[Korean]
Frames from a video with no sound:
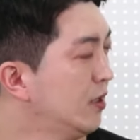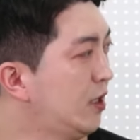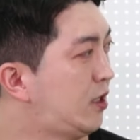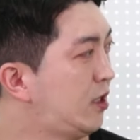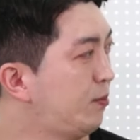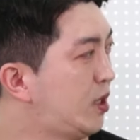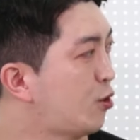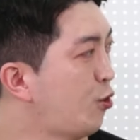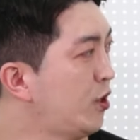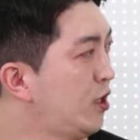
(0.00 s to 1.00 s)
이
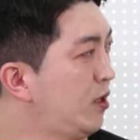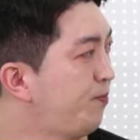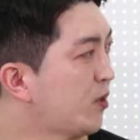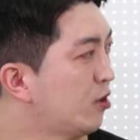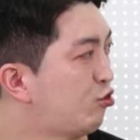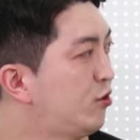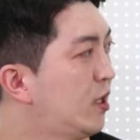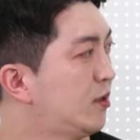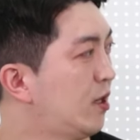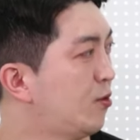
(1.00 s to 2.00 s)
비트코인이
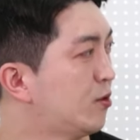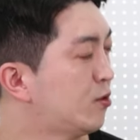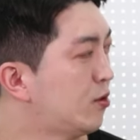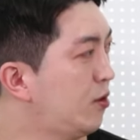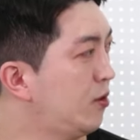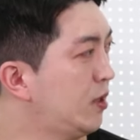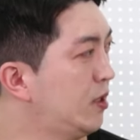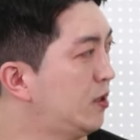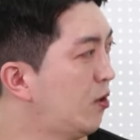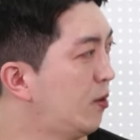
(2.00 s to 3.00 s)
투자재로서 음.
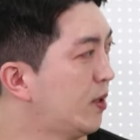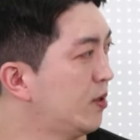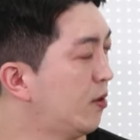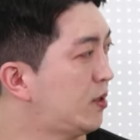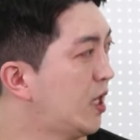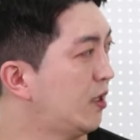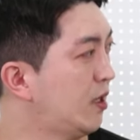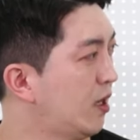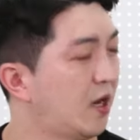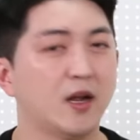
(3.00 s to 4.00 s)
인정을 받은 것이
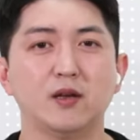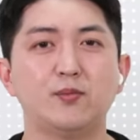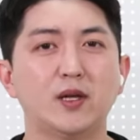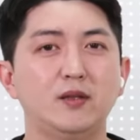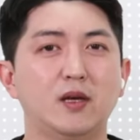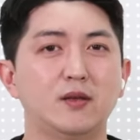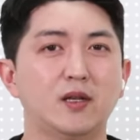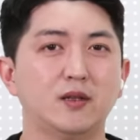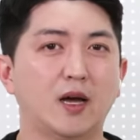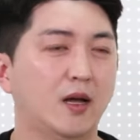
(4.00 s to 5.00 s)
아닌가라는 판단을
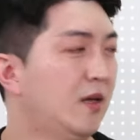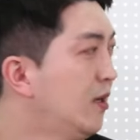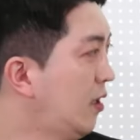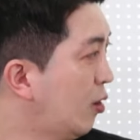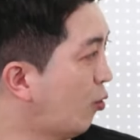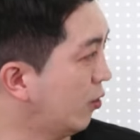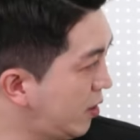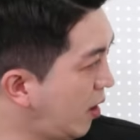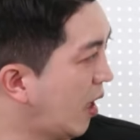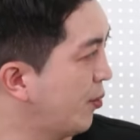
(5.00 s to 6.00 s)
한다. 이런 아.
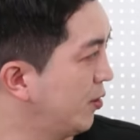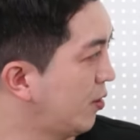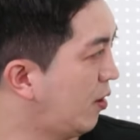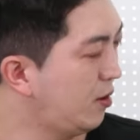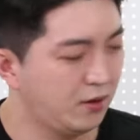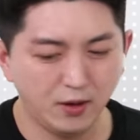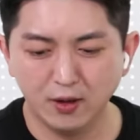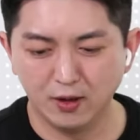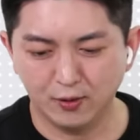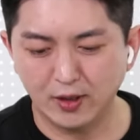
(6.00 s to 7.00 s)
워딩을 내면서
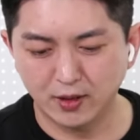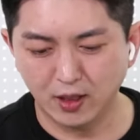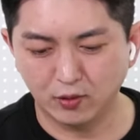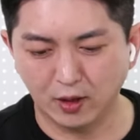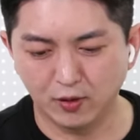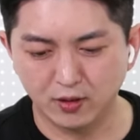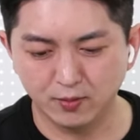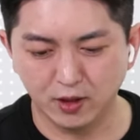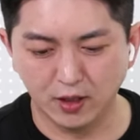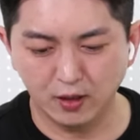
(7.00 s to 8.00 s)
화제가 되기도
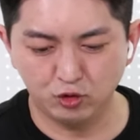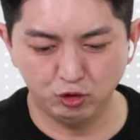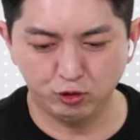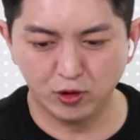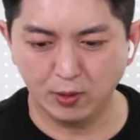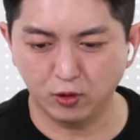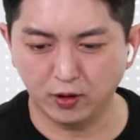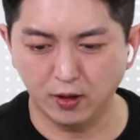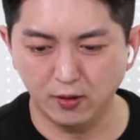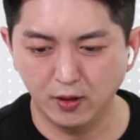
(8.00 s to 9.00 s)
했습니다. 쭉쭉
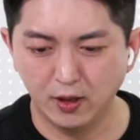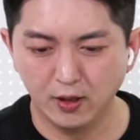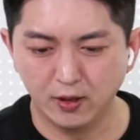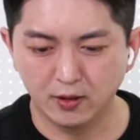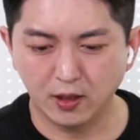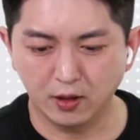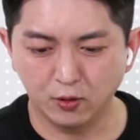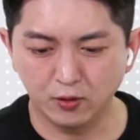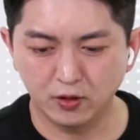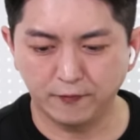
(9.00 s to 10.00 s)
가볼게요. 자,
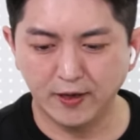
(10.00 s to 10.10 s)
이거는 이제